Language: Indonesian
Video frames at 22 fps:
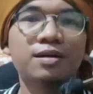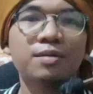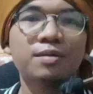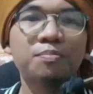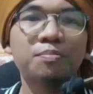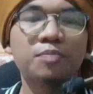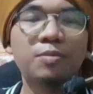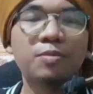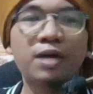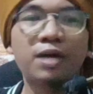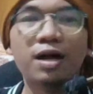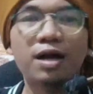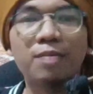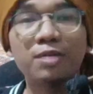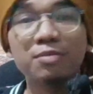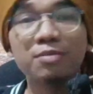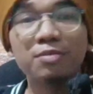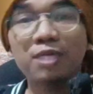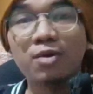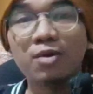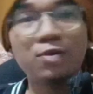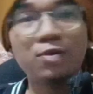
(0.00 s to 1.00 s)

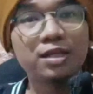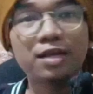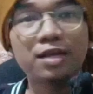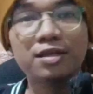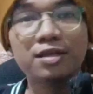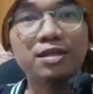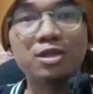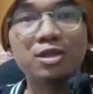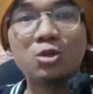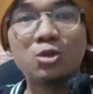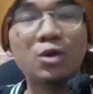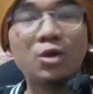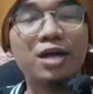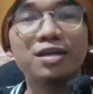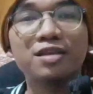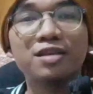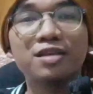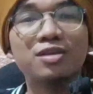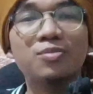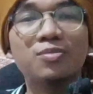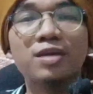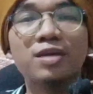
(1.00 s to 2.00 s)
Pemahaman bahwa dalil itu
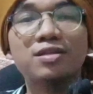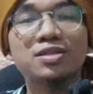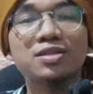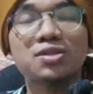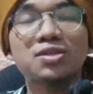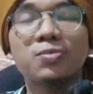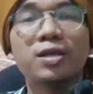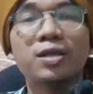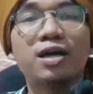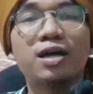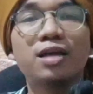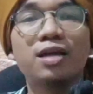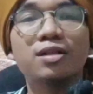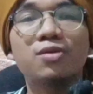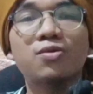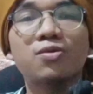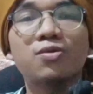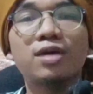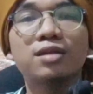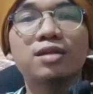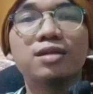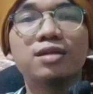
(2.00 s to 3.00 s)
hanya terbatas kepada
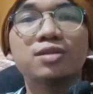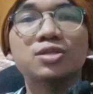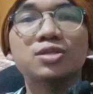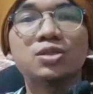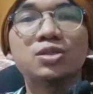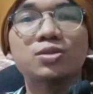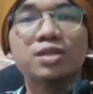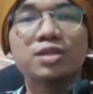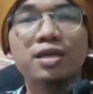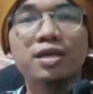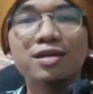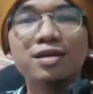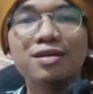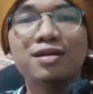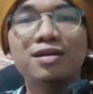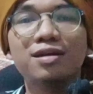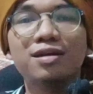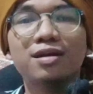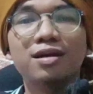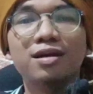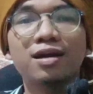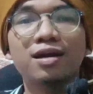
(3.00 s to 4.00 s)
Al-Quran dan Sunnah
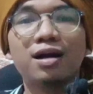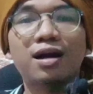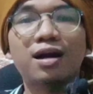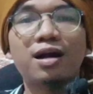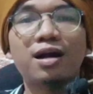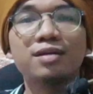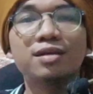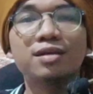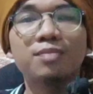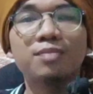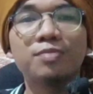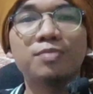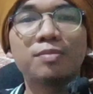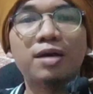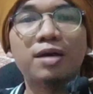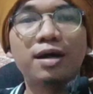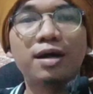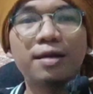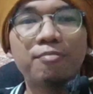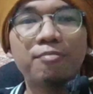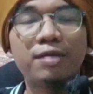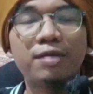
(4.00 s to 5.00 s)
adalah
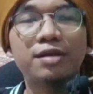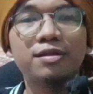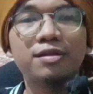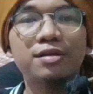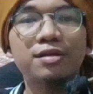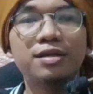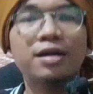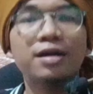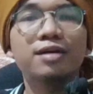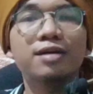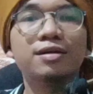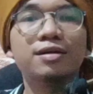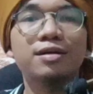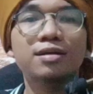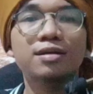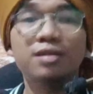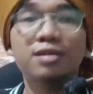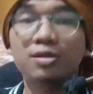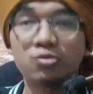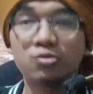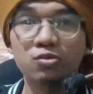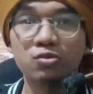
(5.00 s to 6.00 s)
pemahaman yang
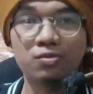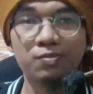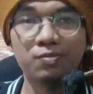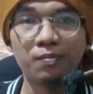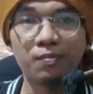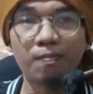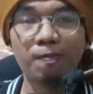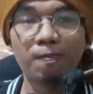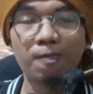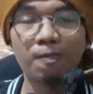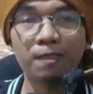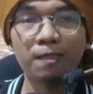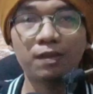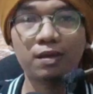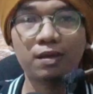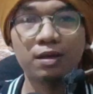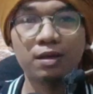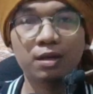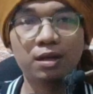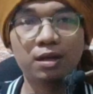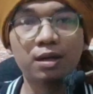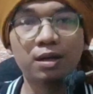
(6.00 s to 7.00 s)
keliru.
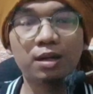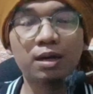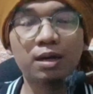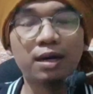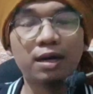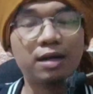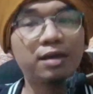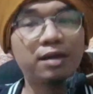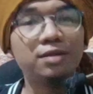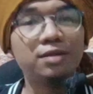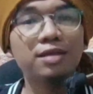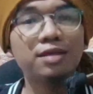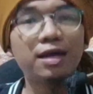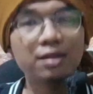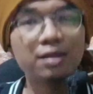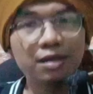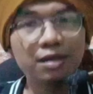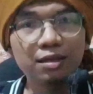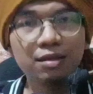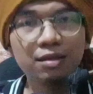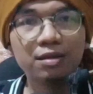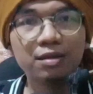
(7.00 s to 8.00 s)
Karena
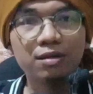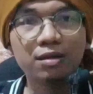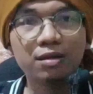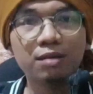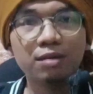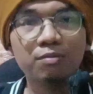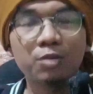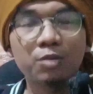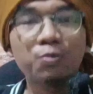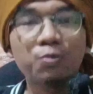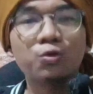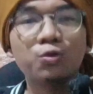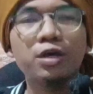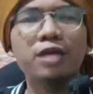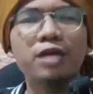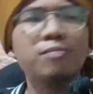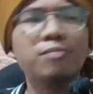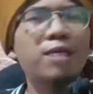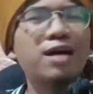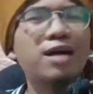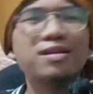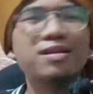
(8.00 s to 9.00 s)
dalil
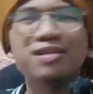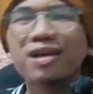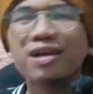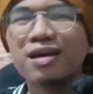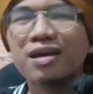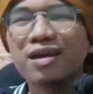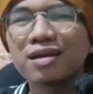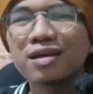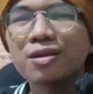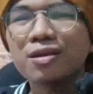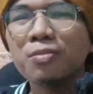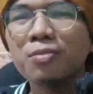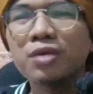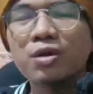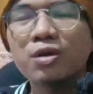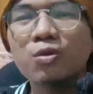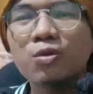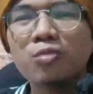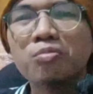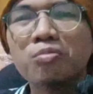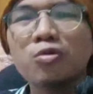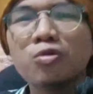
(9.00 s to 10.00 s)
mempunyai makna yang lebih
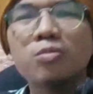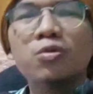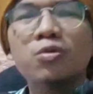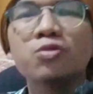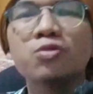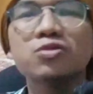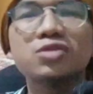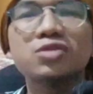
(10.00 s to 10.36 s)
umum untuk